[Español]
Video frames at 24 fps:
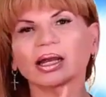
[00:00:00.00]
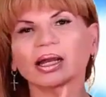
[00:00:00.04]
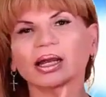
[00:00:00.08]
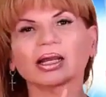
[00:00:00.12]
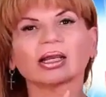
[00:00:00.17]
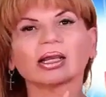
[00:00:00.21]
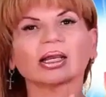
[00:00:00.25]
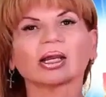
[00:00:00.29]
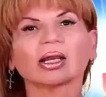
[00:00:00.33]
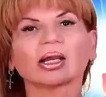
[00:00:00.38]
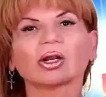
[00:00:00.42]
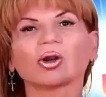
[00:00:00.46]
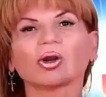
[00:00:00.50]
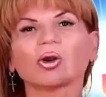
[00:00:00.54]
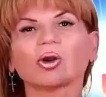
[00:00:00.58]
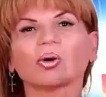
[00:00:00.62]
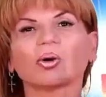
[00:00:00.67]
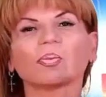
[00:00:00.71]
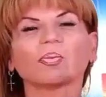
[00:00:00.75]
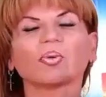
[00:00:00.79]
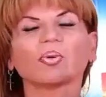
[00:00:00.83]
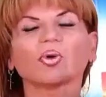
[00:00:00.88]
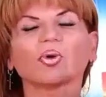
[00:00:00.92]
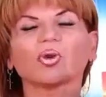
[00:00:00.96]
contra ello
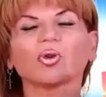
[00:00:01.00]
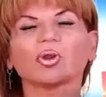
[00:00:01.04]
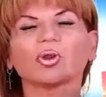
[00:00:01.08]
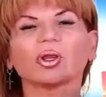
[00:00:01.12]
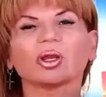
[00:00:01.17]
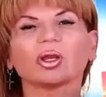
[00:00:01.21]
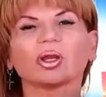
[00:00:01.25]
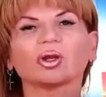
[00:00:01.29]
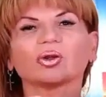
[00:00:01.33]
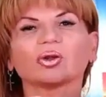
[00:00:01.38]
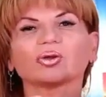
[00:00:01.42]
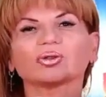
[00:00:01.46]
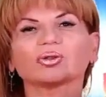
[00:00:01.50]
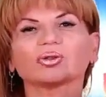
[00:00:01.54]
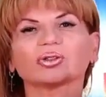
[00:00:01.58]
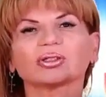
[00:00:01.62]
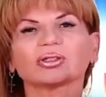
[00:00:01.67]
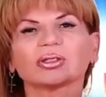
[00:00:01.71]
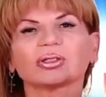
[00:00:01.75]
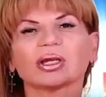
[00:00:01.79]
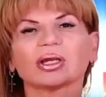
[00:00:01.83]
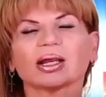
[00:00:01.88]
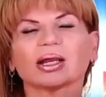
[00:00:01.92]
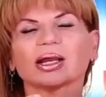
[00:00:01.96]
y que lo vuestro
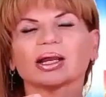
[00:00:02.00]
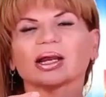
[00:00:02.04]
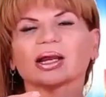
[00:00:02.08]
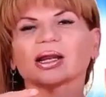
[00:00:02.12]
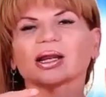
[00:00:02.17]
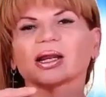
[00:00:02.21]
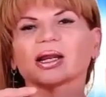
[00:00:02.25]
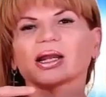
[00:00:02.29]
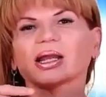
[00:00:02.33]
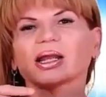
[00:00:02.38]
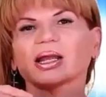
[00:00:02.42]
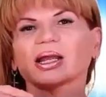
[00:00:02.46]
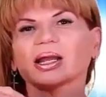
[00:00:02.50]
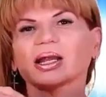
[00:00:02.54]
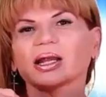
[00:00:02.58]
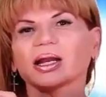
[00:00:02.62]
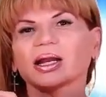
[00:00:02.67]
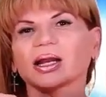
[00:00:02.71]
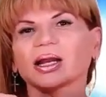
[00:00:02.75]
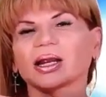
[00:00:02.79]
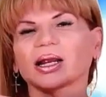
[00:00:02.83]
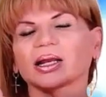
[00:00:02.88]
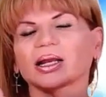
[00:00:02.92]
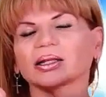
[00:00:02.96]
decaerá con el trato
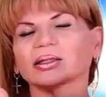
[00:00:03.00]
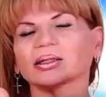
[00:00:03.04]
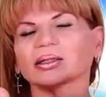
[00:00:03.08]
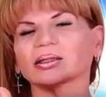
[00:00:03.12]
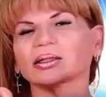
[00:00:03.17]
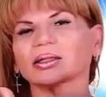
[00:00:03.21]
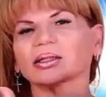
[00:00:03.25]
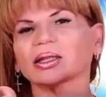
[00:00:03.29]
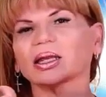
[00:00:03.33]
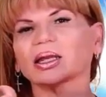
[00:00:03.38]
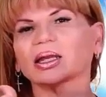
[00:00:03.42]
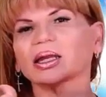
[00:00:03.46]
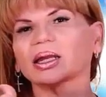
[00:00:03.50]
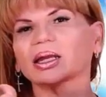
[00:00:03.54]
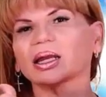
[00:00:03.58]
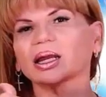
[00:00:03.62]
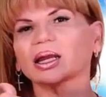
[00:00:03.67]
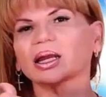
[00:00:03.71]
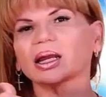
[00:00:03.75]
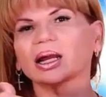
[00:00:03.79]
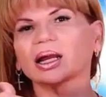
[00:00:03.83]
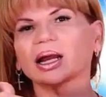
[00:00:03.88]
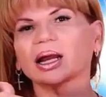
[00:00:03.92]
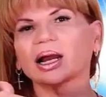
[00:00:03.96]
constante y diario?
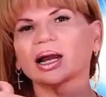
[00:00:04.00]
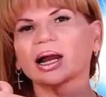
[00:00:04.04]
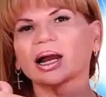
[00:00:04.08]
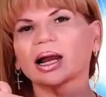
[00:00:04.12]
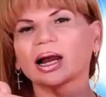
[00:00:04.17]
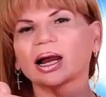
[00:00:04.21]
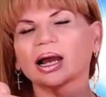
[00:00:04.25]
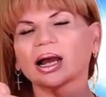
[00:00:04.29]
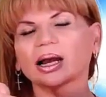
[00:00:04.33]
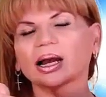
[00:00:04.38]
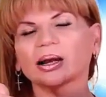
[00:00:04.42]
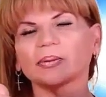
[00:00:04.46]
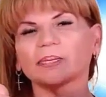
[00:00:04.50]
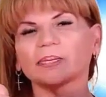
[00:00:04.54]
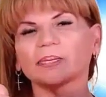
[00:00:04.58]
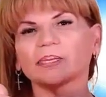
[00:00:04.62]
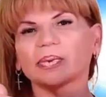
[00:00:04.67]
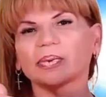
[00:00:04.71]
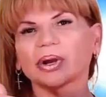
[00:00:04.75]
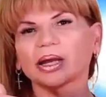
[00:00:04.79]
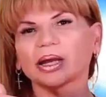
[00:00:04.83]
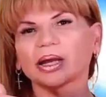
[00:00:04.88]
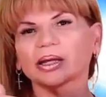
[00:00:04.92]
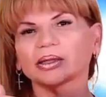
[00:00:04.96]

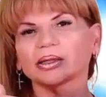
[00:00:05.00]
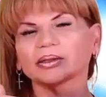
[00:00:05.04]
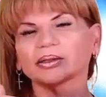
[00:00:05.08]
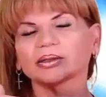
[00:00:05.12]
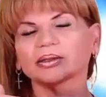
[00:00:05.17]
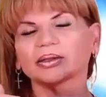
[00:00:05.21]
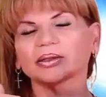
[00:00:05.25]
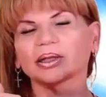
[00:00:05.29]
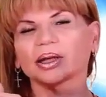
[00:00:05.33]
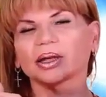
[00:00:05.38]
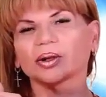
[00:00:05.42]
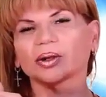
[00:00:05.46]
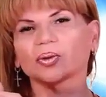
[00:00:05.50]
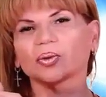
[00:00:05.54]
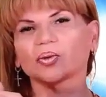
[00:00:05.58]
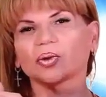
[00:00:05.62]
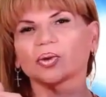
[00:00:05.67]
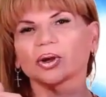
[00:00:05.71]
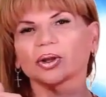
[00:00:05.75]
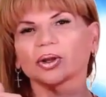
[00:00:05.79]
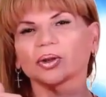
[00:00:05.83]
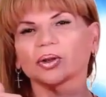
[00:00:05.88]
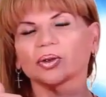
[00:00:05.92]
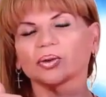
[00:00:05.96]
Estas excusas que no
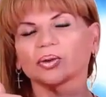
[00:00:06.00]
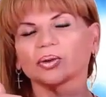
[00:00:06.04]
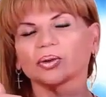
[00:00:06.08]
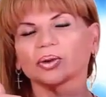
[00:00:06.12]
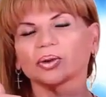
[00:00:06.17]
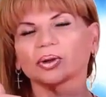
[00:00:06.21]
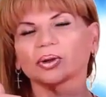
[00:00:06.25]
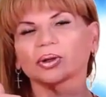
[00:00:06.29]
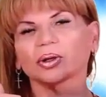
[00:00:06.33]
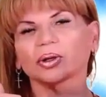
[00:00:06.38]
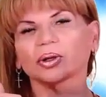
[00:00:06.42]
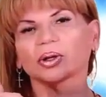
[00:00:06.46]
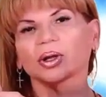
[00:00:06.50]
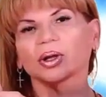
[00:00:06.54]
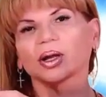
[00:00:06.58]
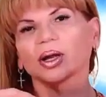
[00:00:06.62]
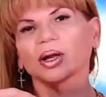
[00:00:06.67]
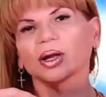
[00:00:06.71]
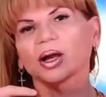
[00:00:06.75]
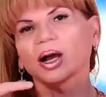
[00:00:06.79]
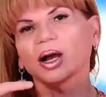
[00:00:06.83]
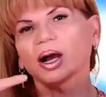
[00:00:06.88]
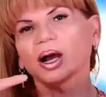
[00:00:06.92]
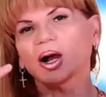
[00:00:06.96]
te van a servir cuando
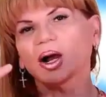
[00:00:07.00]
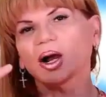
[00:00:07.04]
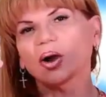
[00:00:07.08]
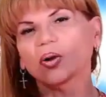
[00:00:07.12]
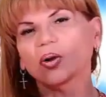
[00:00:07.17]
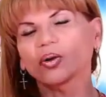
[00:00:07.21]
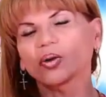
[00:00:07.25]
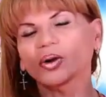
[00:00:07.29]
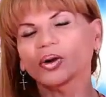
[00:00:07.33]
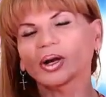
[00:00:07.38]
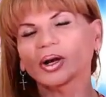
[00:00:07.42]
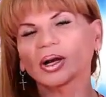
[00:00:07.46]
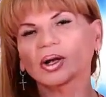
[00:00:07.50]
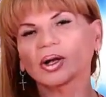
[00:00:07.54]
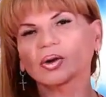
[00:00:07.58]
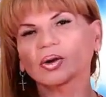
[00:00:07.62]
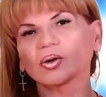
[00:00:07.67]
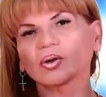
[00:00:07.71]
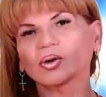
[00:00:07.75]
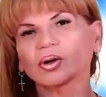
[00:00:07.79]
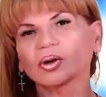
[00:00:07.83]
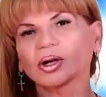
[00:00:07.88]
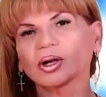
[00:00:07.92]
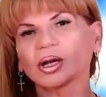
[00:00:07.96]
él te diga,
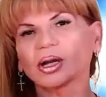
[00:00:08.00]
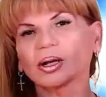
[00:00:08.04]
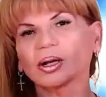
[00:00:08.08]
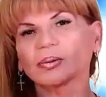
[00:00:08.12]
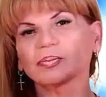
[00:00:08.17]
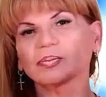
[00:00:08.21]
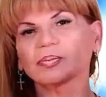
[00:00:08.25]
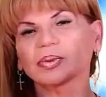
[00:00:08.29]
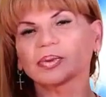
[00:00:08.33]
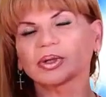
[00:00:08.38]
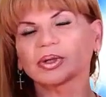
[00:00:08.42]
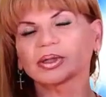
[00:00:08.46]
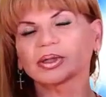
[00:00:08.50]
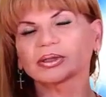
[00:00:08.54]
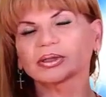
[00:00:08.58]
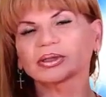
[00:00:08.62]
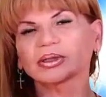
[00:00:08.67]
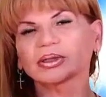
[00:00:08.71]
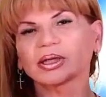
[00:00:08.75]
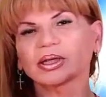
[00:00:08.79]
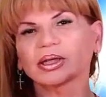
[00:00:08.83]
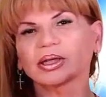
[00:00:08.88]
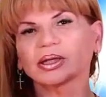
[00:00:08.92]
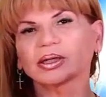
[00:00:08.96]
ahí te quedas,
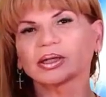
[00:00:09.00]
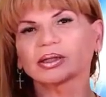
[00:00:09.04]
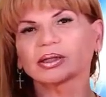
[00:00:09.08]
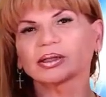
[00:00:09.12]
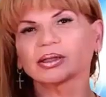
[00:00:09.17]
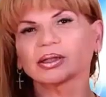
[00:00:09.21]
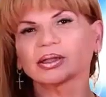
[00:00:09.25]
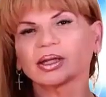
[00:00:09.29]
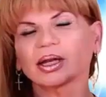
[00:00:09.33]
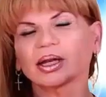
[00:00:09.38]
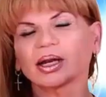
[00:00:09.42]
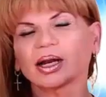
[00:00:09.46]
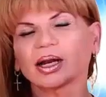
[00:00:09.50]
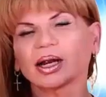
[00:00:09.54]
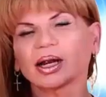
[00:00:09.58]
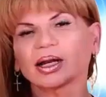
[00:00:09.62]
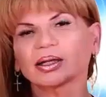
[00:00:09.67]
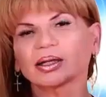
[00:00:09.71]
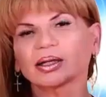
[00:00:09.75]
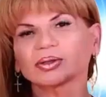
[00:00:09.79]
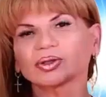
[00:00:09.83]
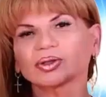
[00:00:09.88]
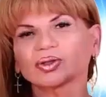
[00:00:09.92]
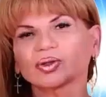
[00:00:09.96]
probablemente
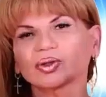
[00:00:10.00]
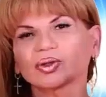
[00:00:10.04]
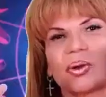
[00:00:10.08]
cansado por